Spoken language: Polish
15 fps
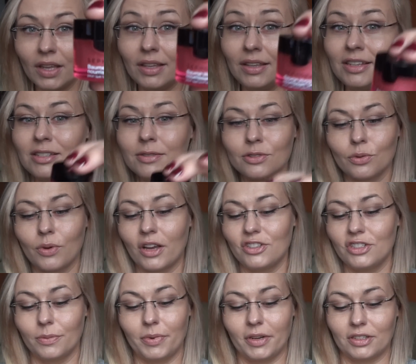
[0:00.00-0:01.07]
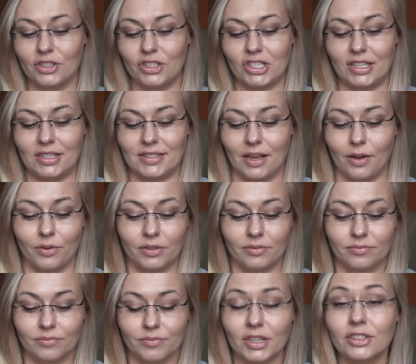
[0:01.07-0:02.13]
jest, słuchajcie, praktycznie cały.
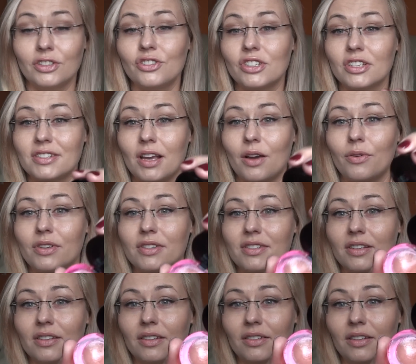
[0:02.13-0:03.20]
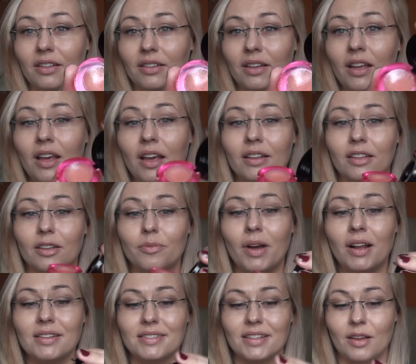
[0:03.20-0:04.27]
Praktycznie cały jest ten, ten, ten
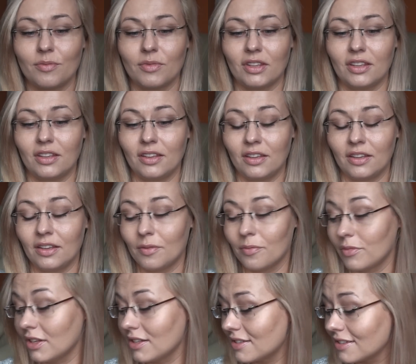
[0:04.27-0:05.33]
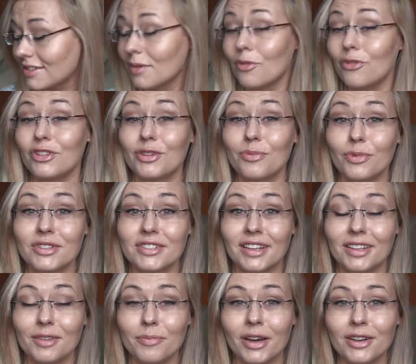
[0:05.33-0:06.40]
balsam i jest niesamowity, bo jest
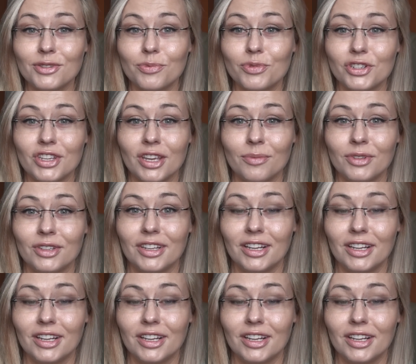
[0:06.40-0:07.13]
taki bardzo przyjemny,